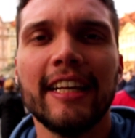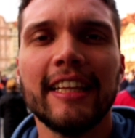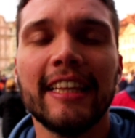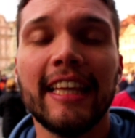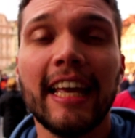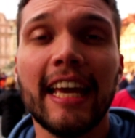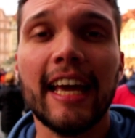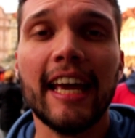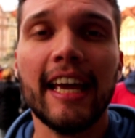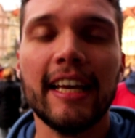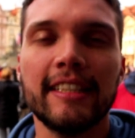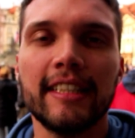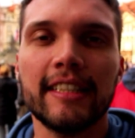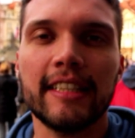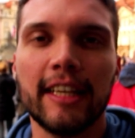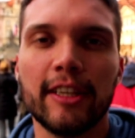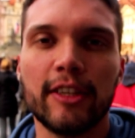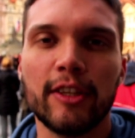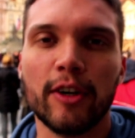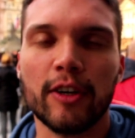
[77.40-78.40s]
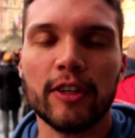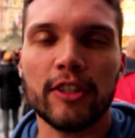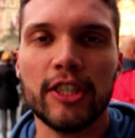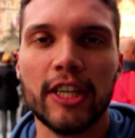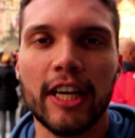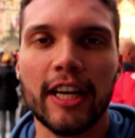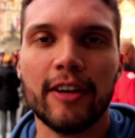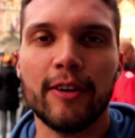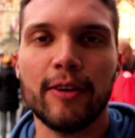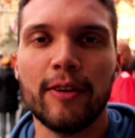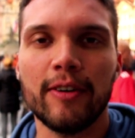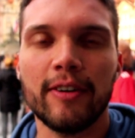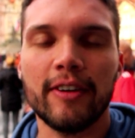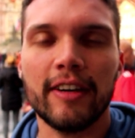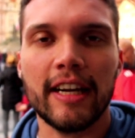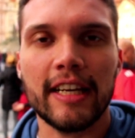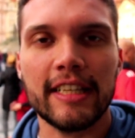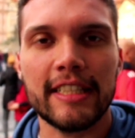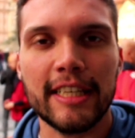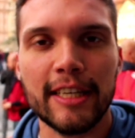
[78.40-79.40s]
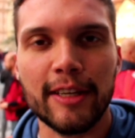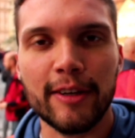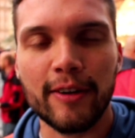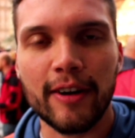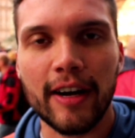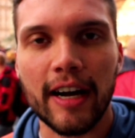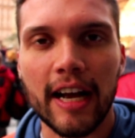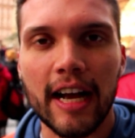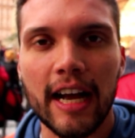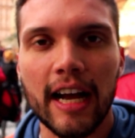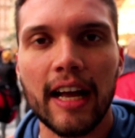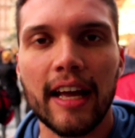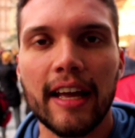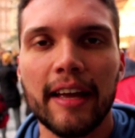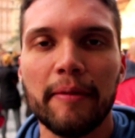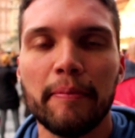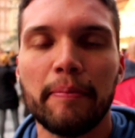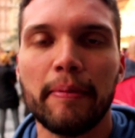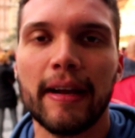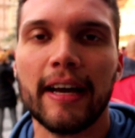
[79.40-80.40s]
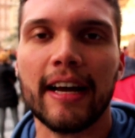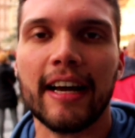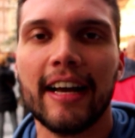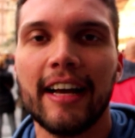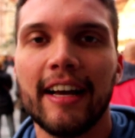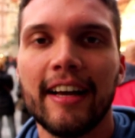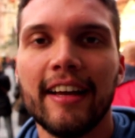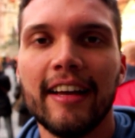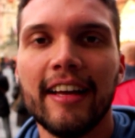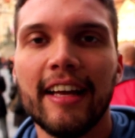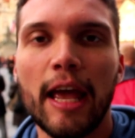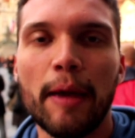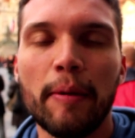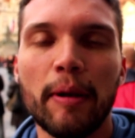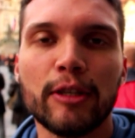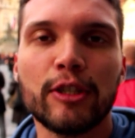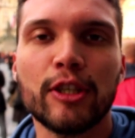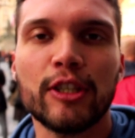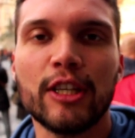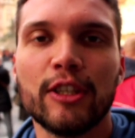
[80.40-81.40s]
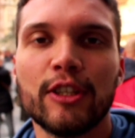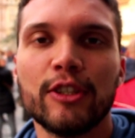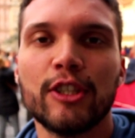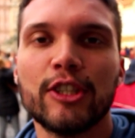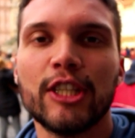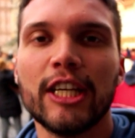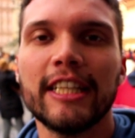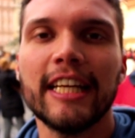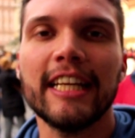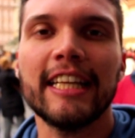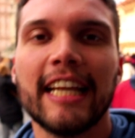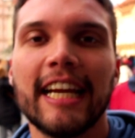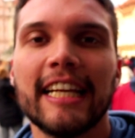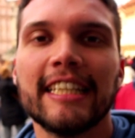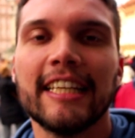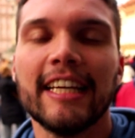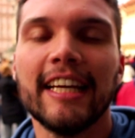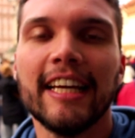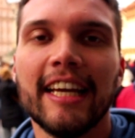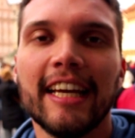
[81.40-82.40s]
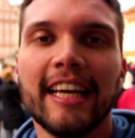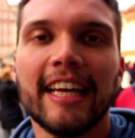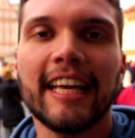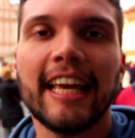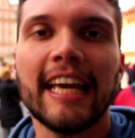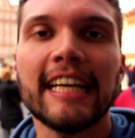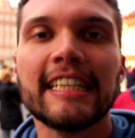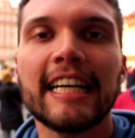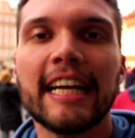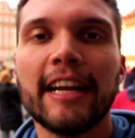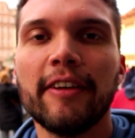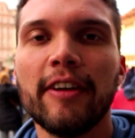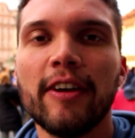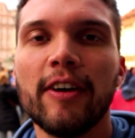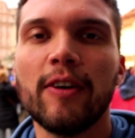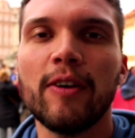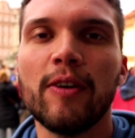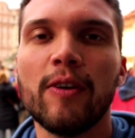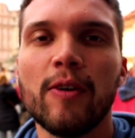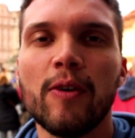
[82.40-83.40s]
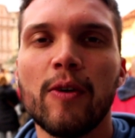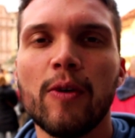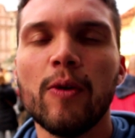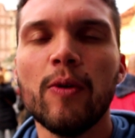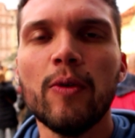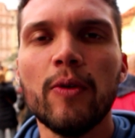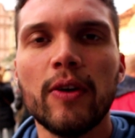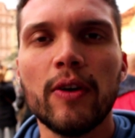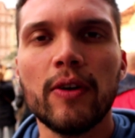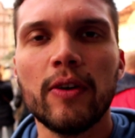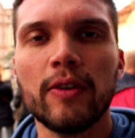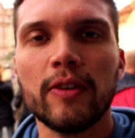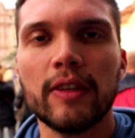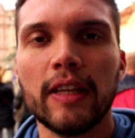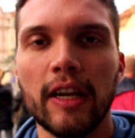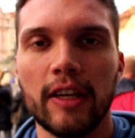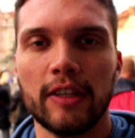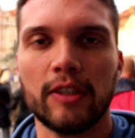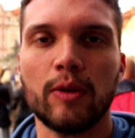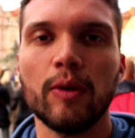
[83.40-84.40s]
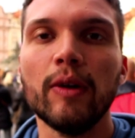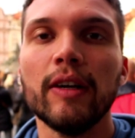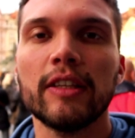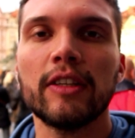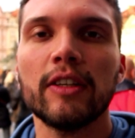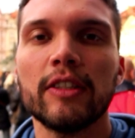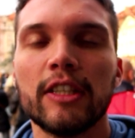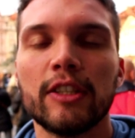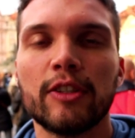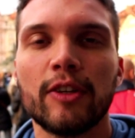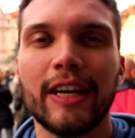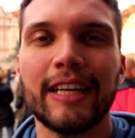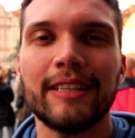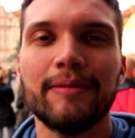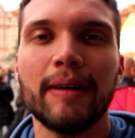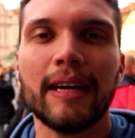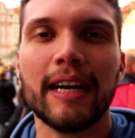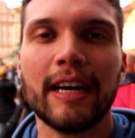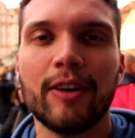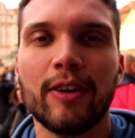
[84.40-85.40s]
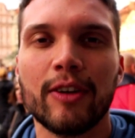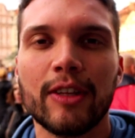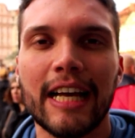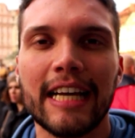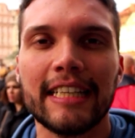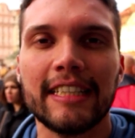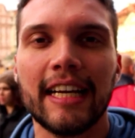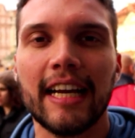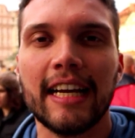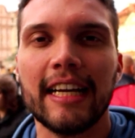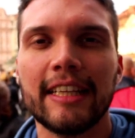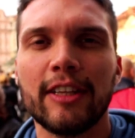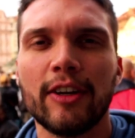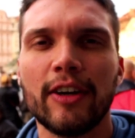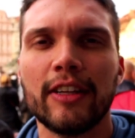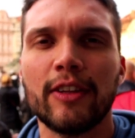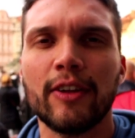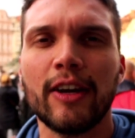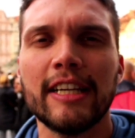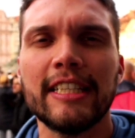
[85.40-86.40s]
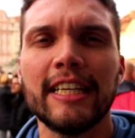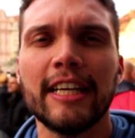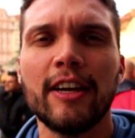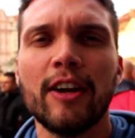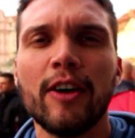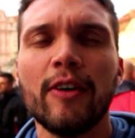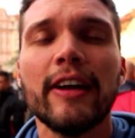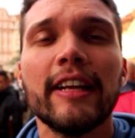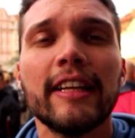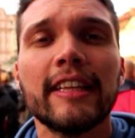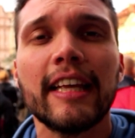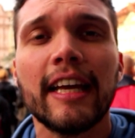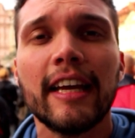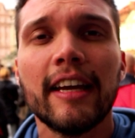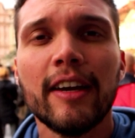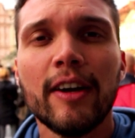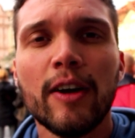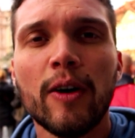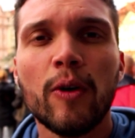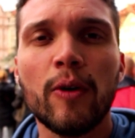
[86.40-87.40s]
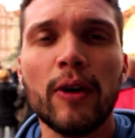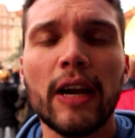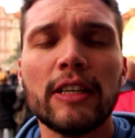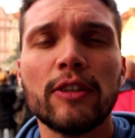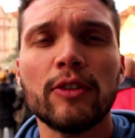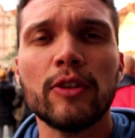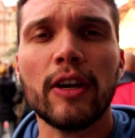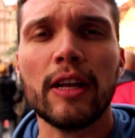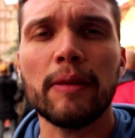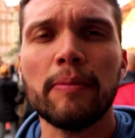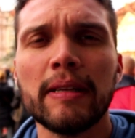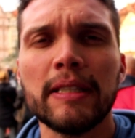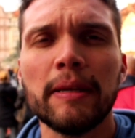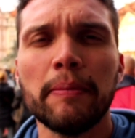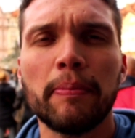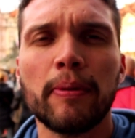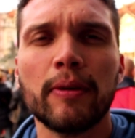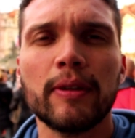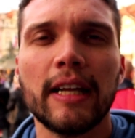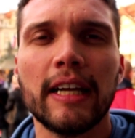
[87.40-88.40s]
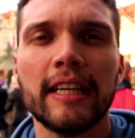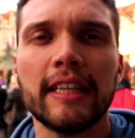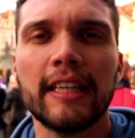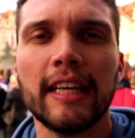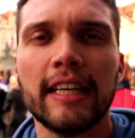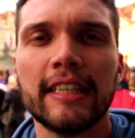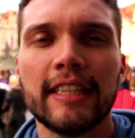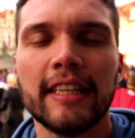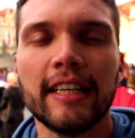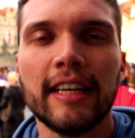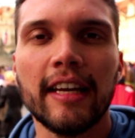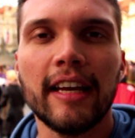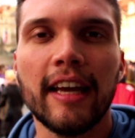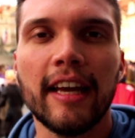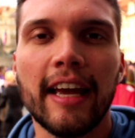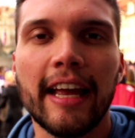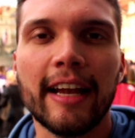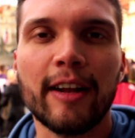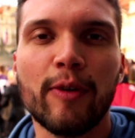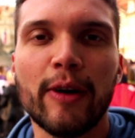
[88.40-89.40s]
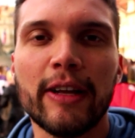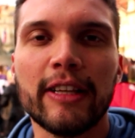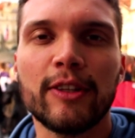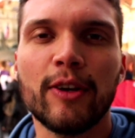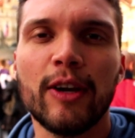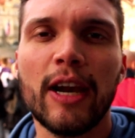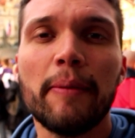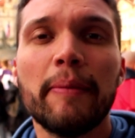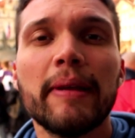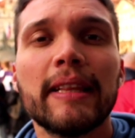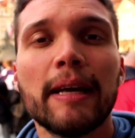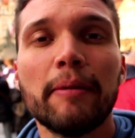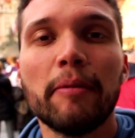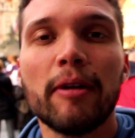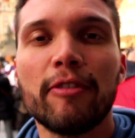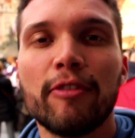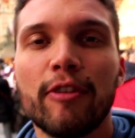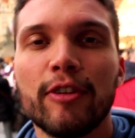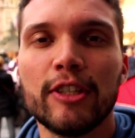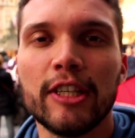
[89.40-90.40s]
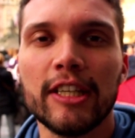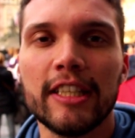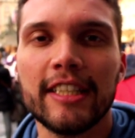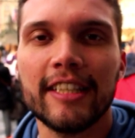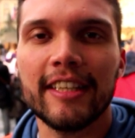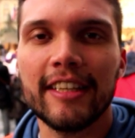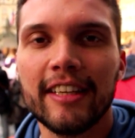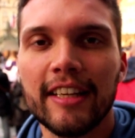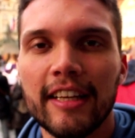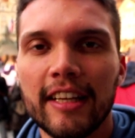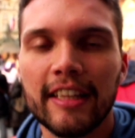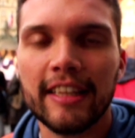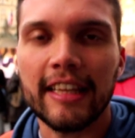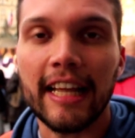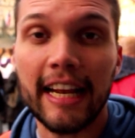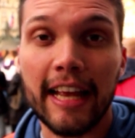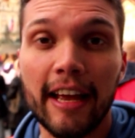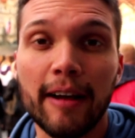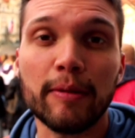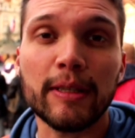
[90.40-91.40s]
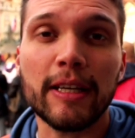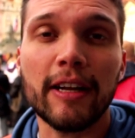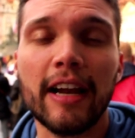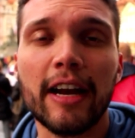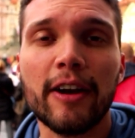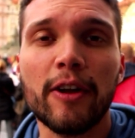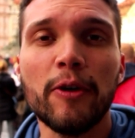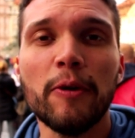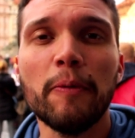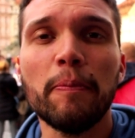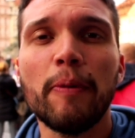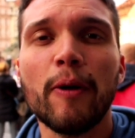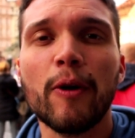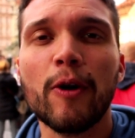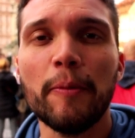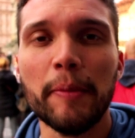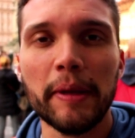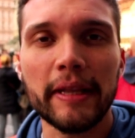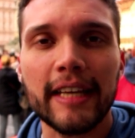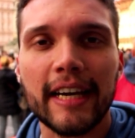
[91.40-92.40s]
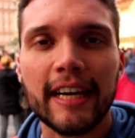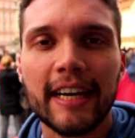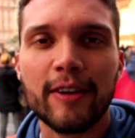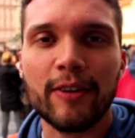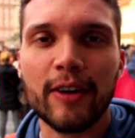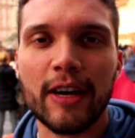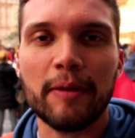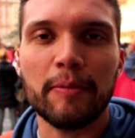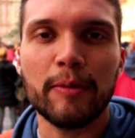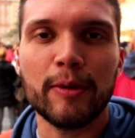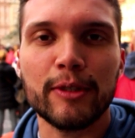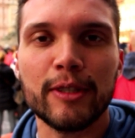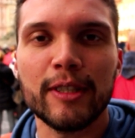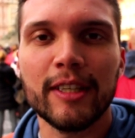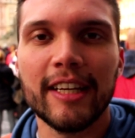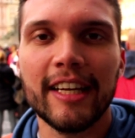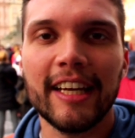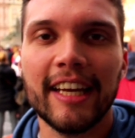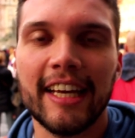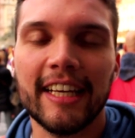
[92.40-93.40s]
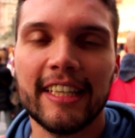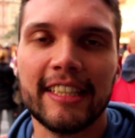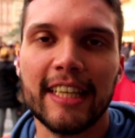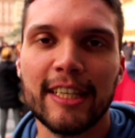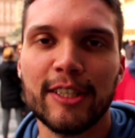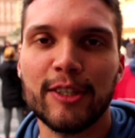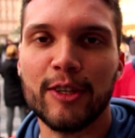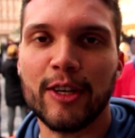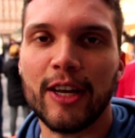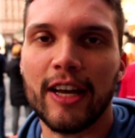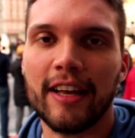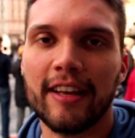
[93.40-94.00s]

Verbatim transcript: de este escritor checo, nacido acá en Praga en 1883, que escribió uno de los cuentos, historias más recordadas de la literatura del siglo XX, una de sus obras más importantes, el cuento La Metamorfosis, del que vamos a hablar hoy un poco mientras recorremos esta ciudad.